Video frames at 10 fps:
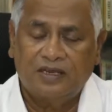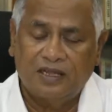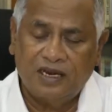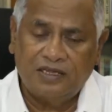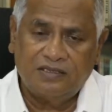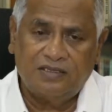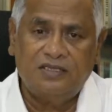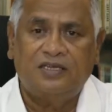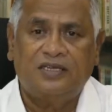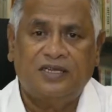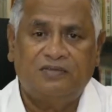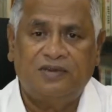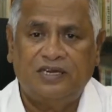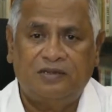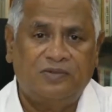நிலைத்து நிற்க
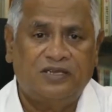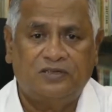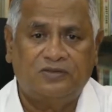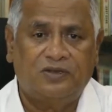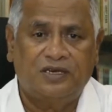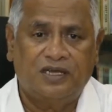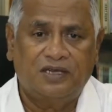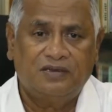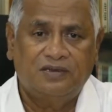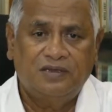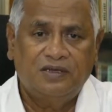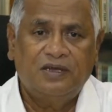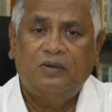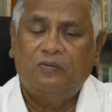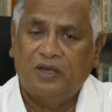வேண்டும் என்று சொன்னார்
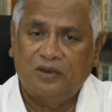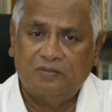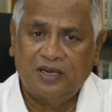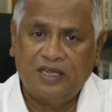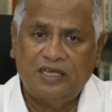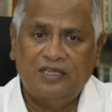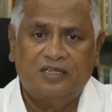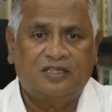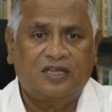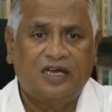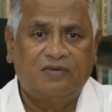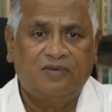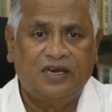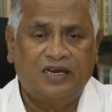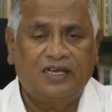வெறுமனே அந்த
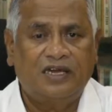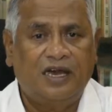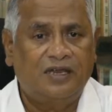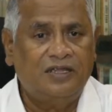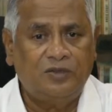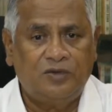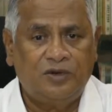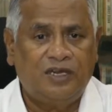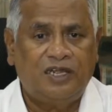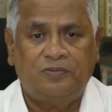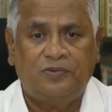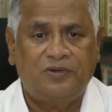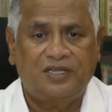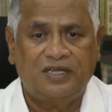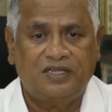தகவல்களை அறிந்து கொண்டால்
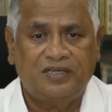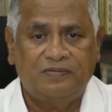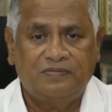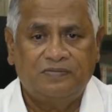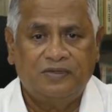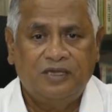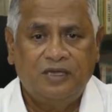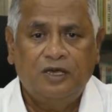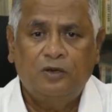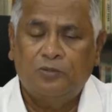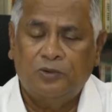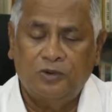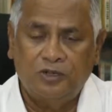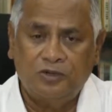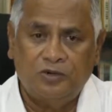போதாது
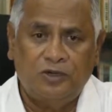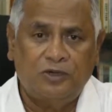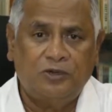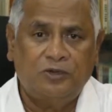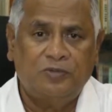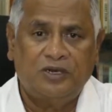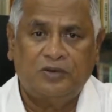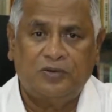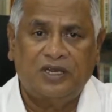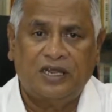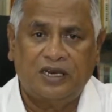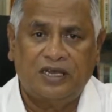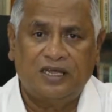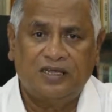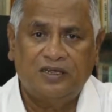புரிந்து கொள்ளுகிறோம் என்று கூட
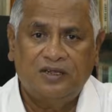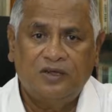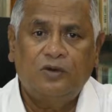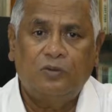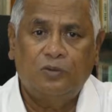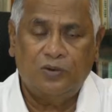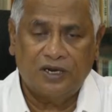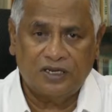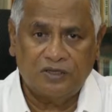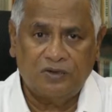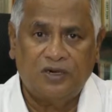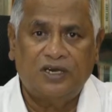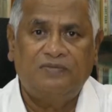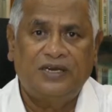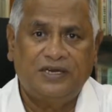அல்ல உணர்ந்து
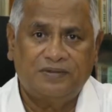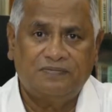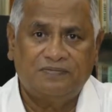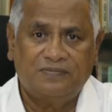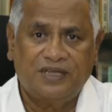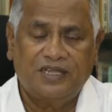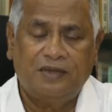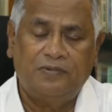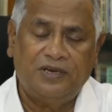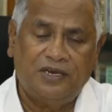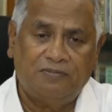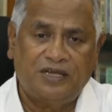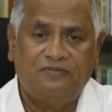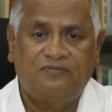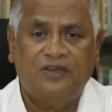கொள்ள வேண்டும் அதை எப்படி நம்ம
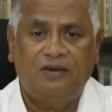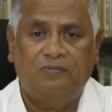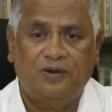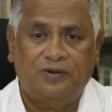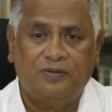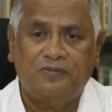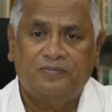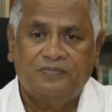ஃபீல் பண்ணுறோம்